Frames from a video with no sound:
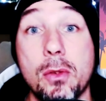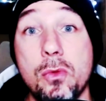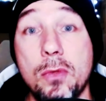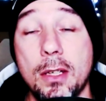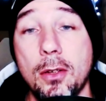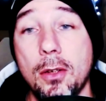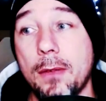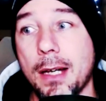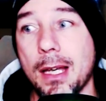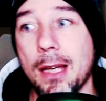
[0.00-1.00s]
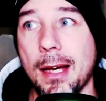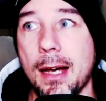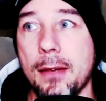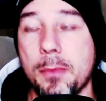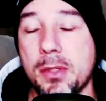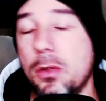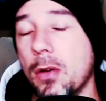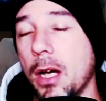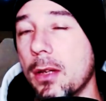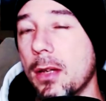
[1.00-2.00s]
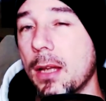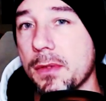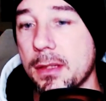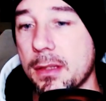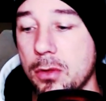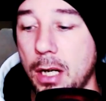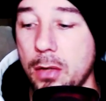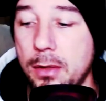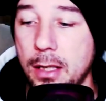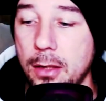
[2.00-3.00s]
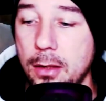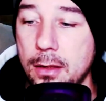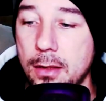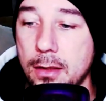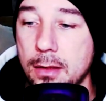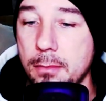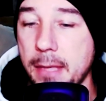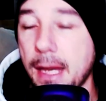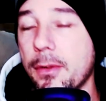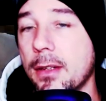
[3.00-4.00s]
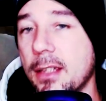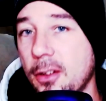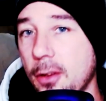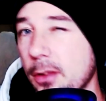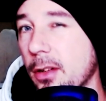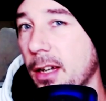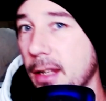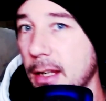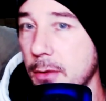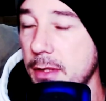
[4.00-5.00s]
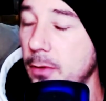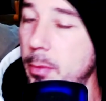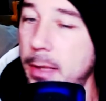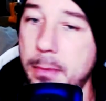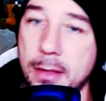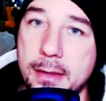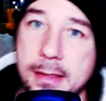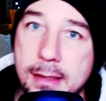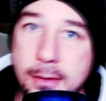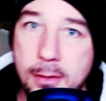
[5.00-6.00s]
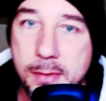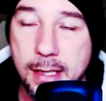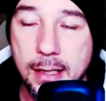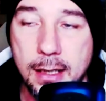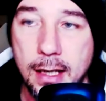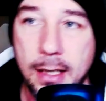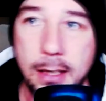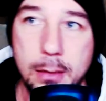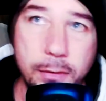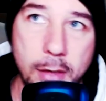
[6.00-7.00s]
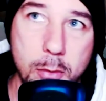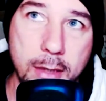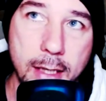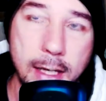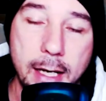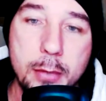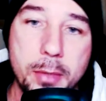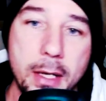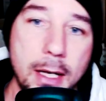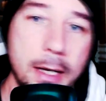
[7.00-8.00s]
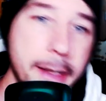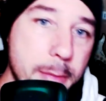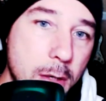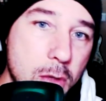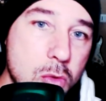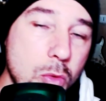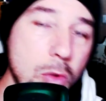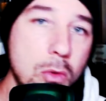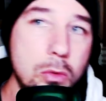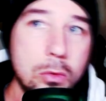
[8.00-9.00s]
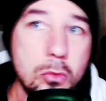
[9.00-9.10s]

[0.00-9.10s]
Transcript: du trailer va arriver avant Parce qu'il y aura une annonce. Hein. Il y aura le trailer mais avant le trailer, il y aura une annonce. Ils vont pas balancer ça comme ça. Ils vont faire monter la hype. Là, ils balancent tout d'un coup.